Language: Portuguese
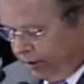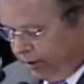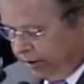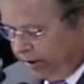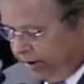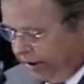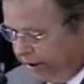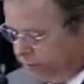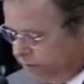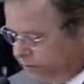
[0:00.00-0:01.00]
No
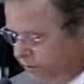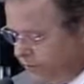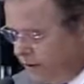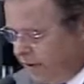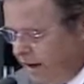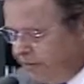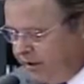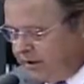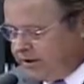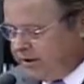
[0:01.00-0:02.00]
entanto, é
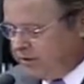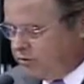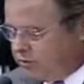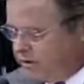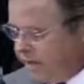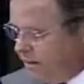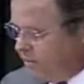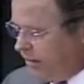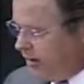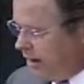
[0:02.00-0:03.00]
preciso
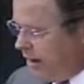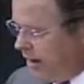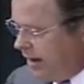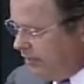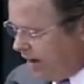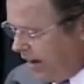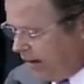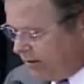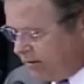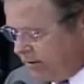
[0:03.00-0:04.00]
sempre
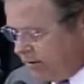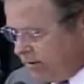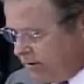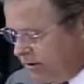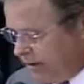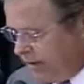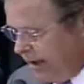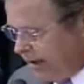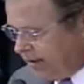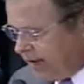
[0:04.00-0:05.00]
relembrar de que
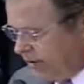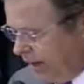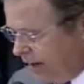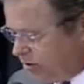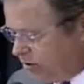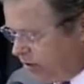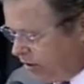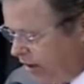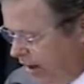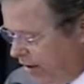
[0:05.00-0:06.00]
esta paz
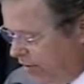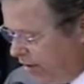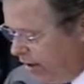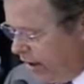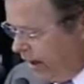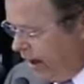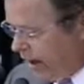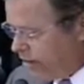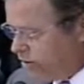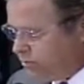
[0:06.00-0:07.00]
social é
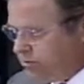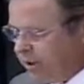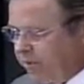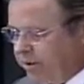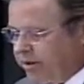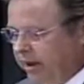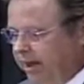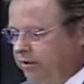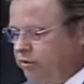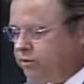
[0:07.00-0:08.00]

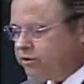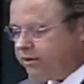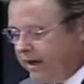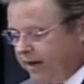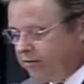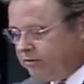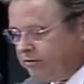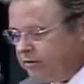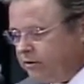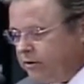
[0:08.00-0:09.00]
responsabilidade do Estado
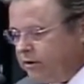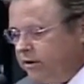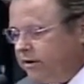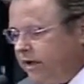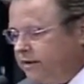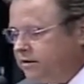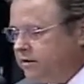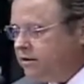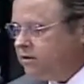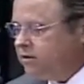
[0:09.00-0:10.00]
e das
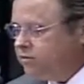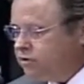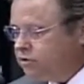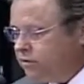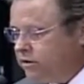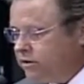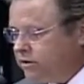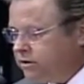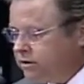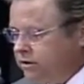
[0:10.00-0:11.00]

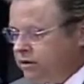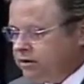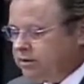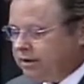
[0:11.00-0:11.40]
instituições e de